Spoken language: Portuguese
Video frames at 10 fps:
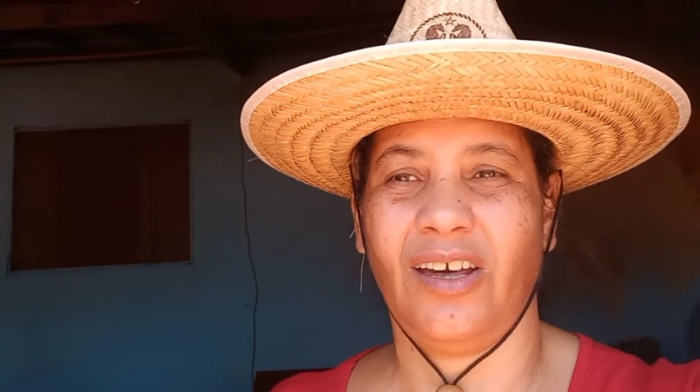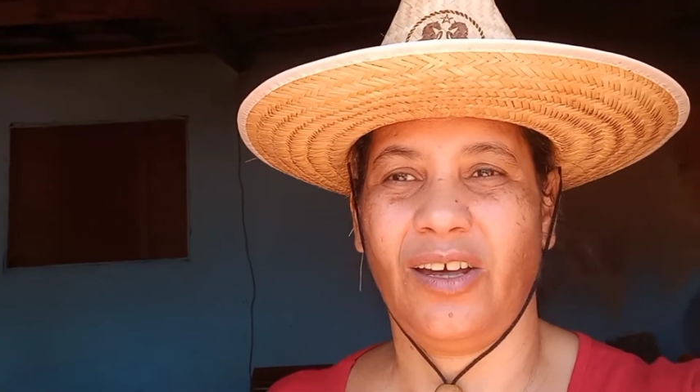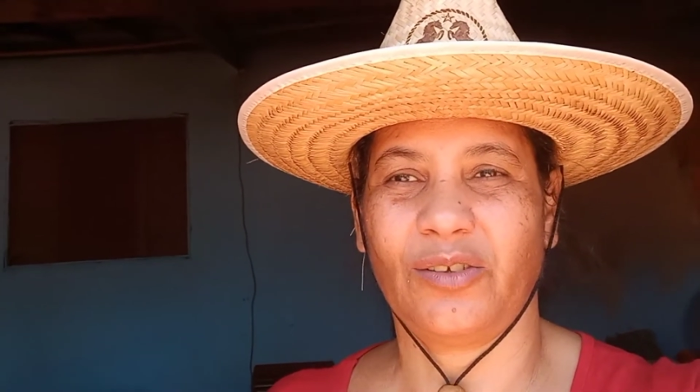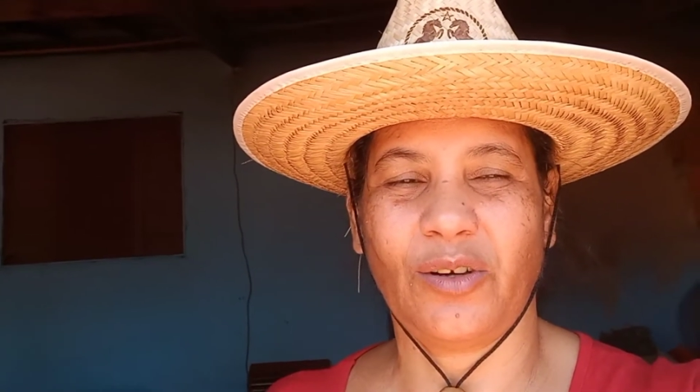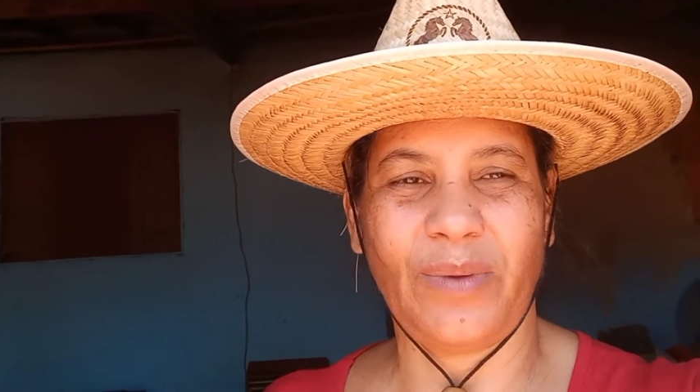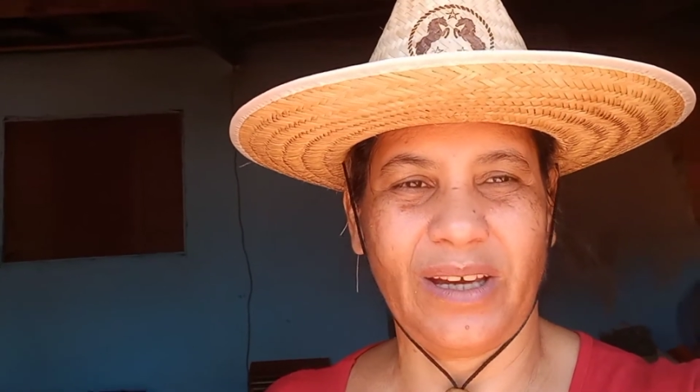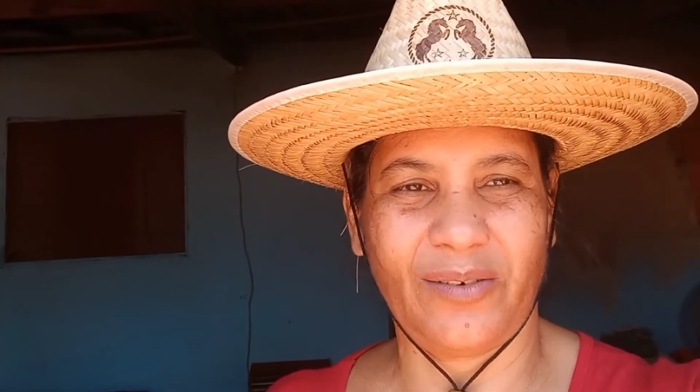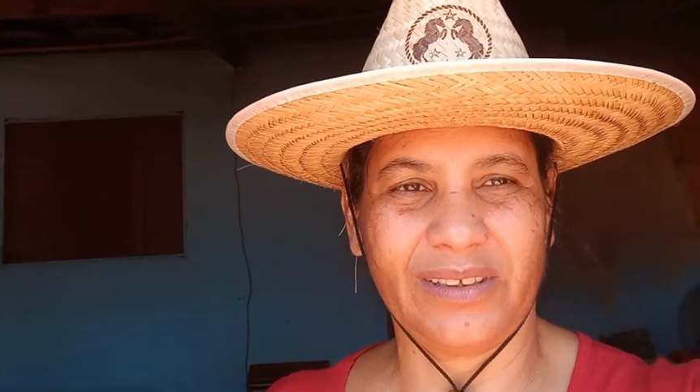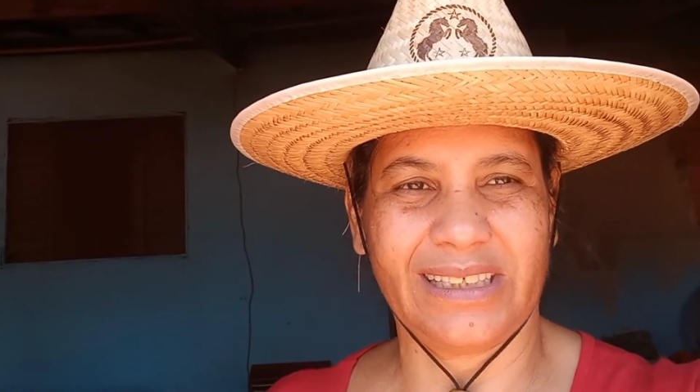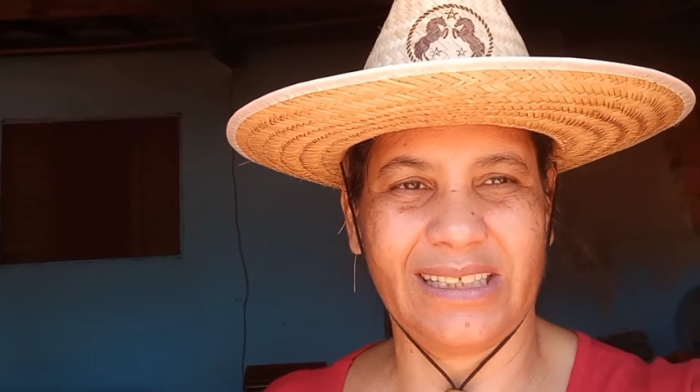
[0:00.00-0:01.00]
Eu tô meio
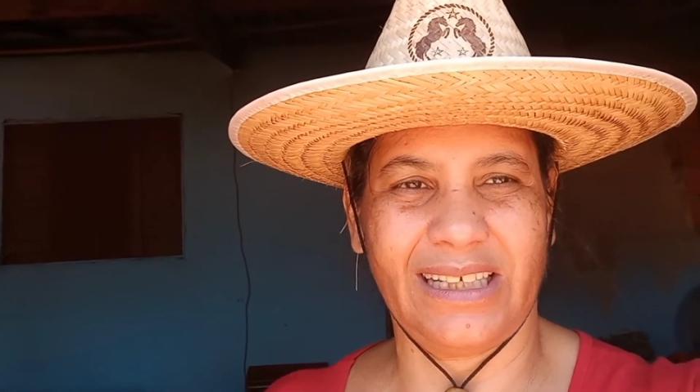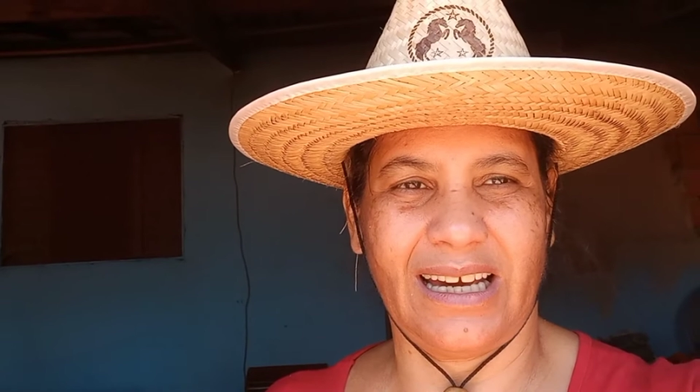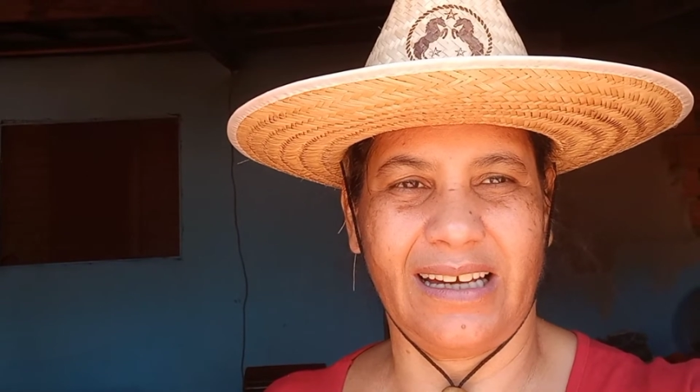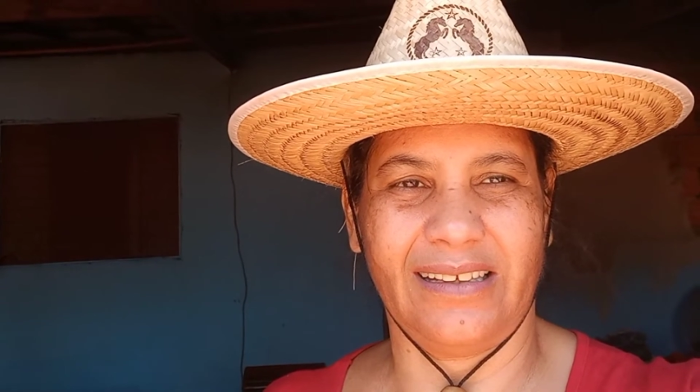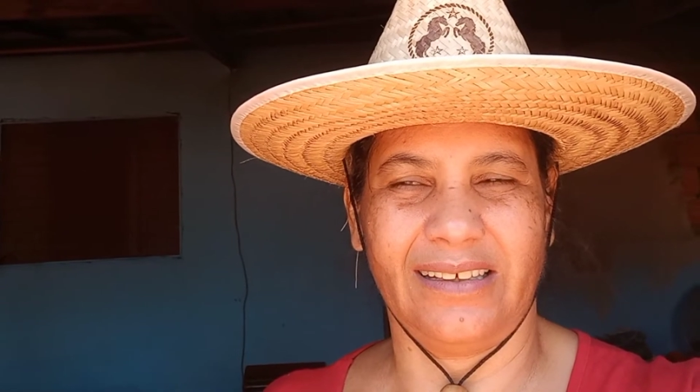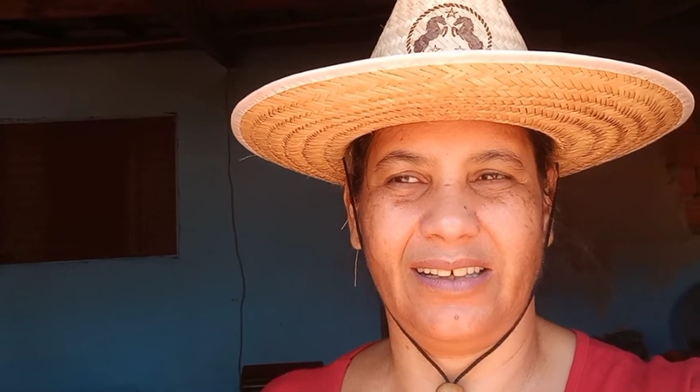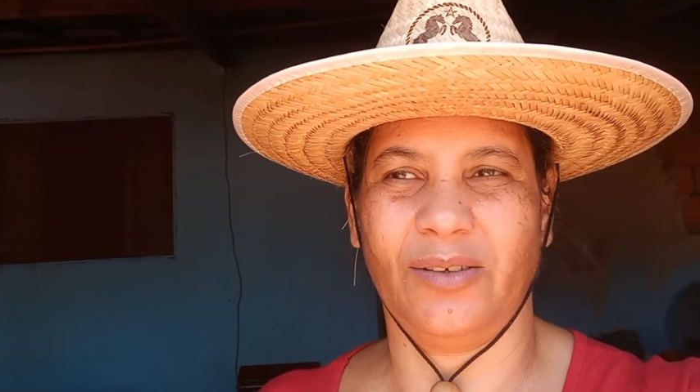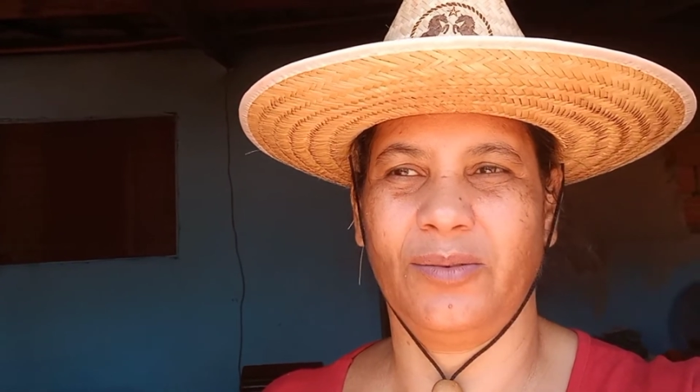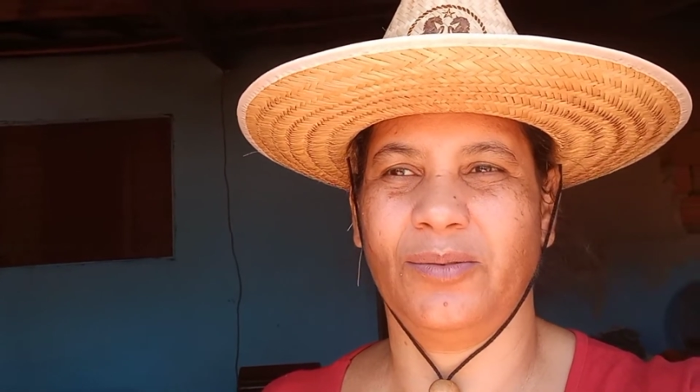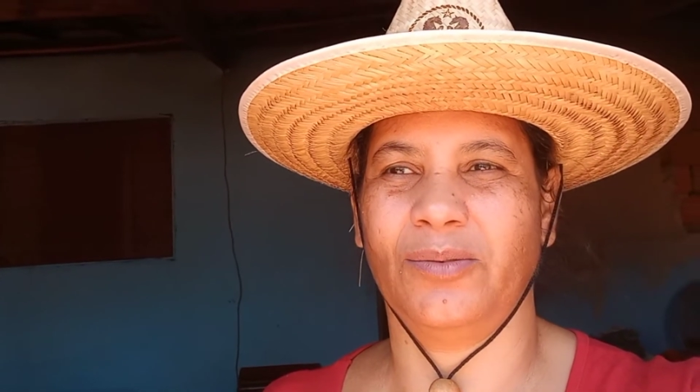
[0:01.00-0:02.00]
contrariada.
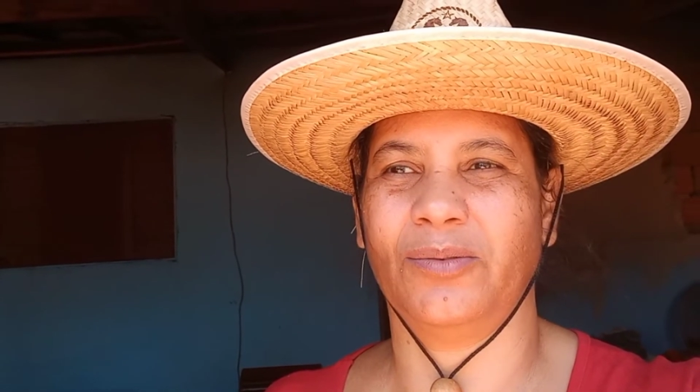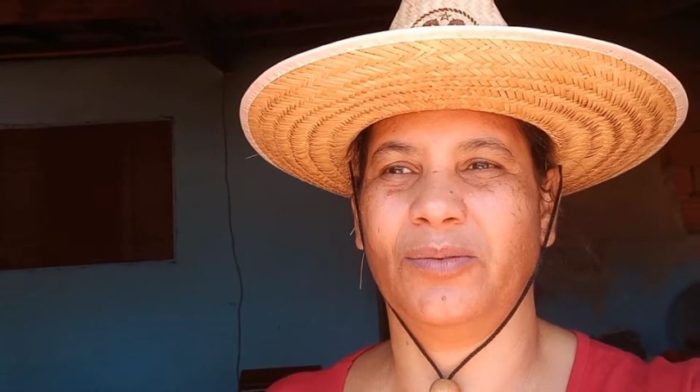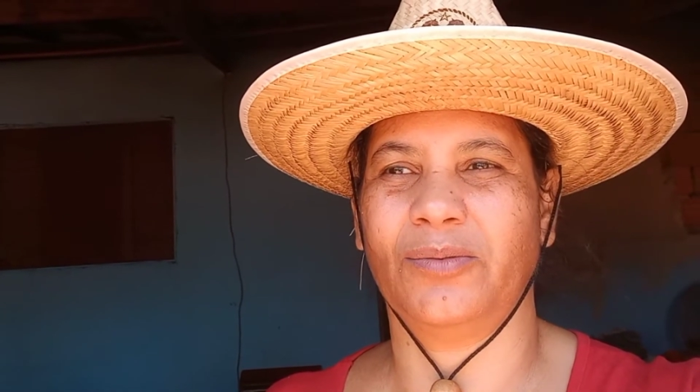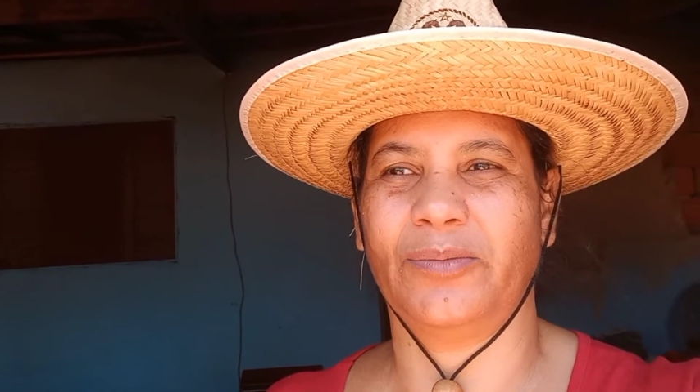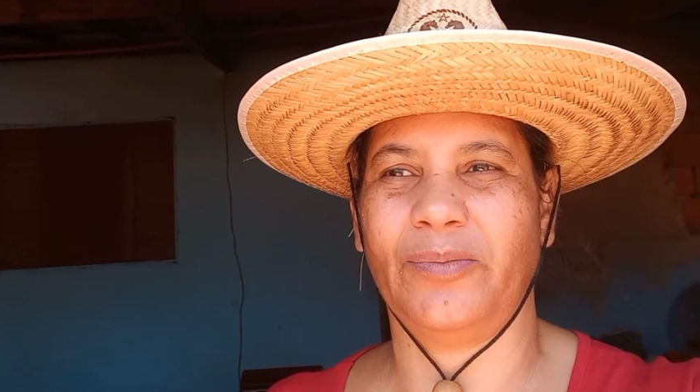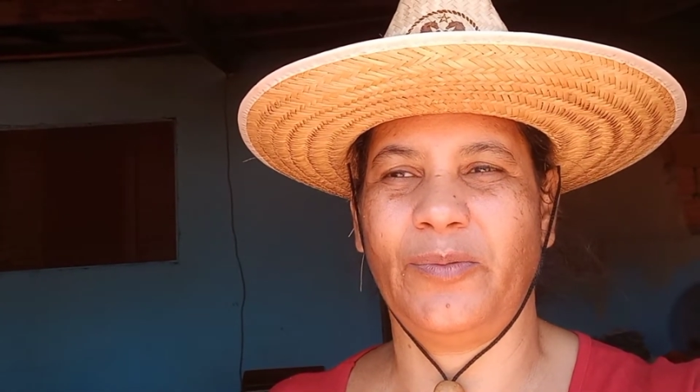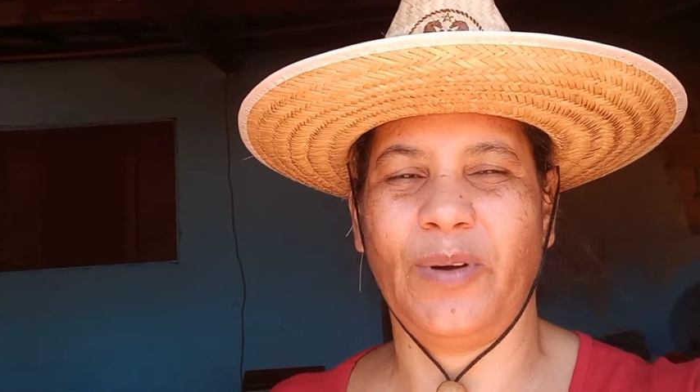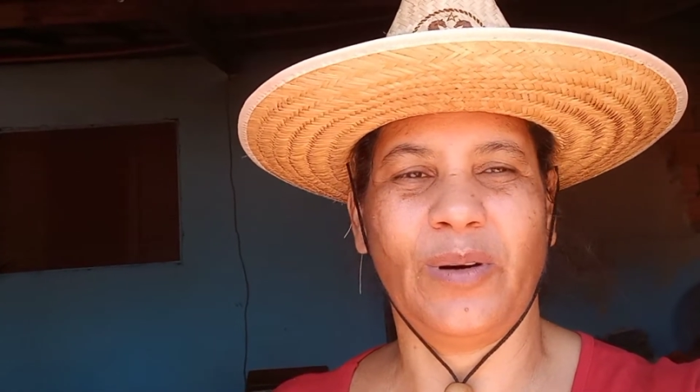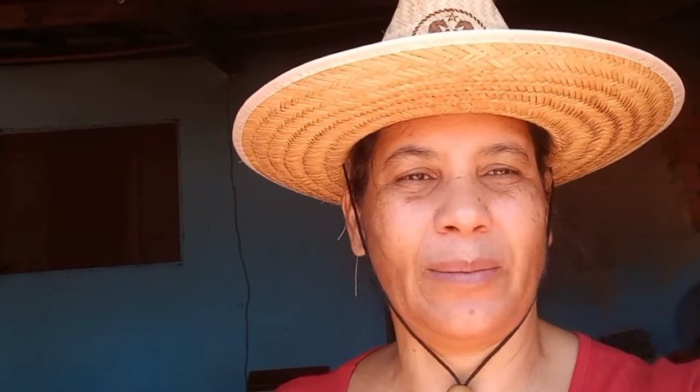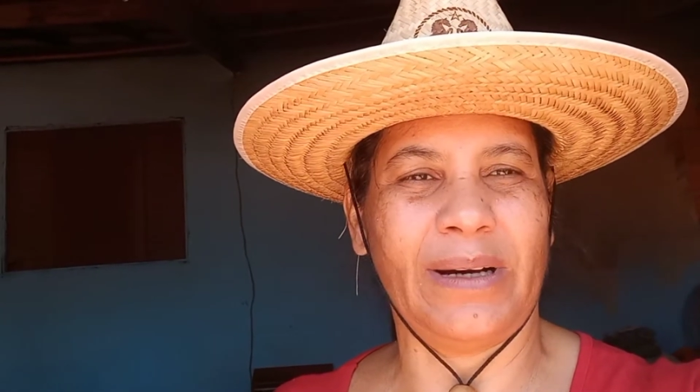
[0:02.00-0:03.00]
Eu, o
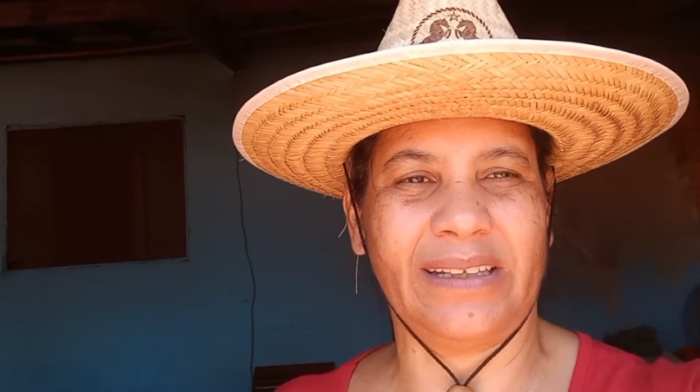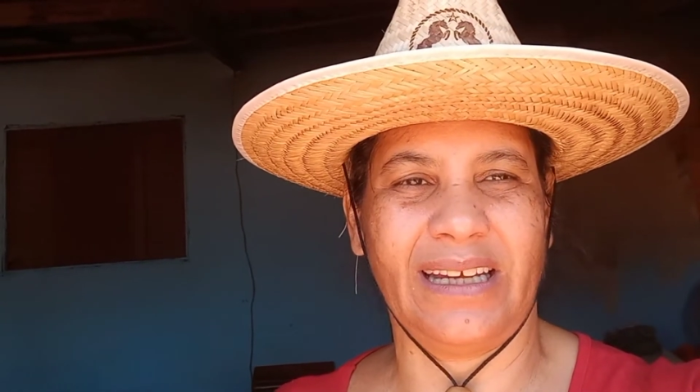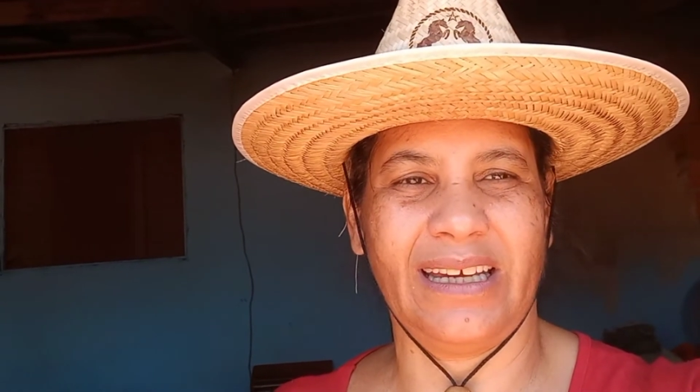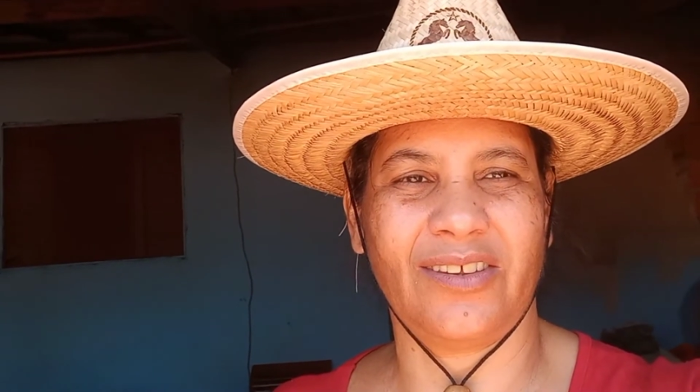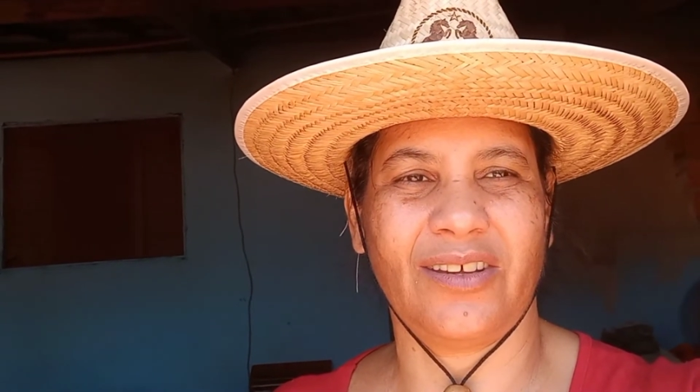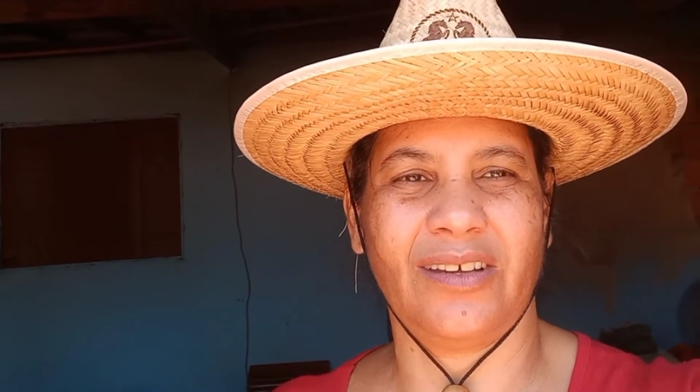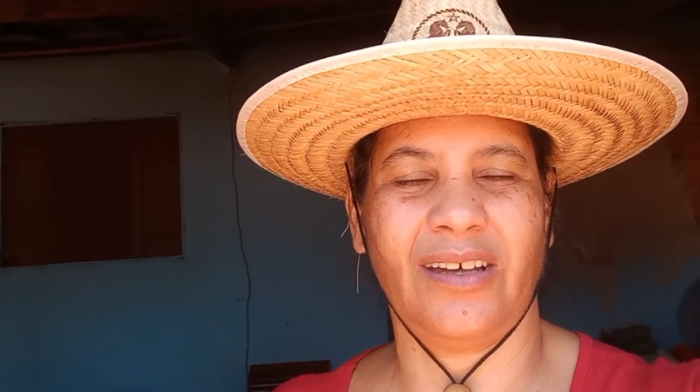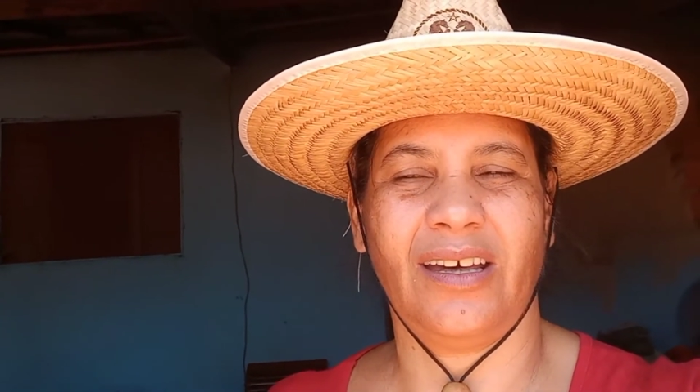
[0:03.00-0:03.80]
meu rabanete,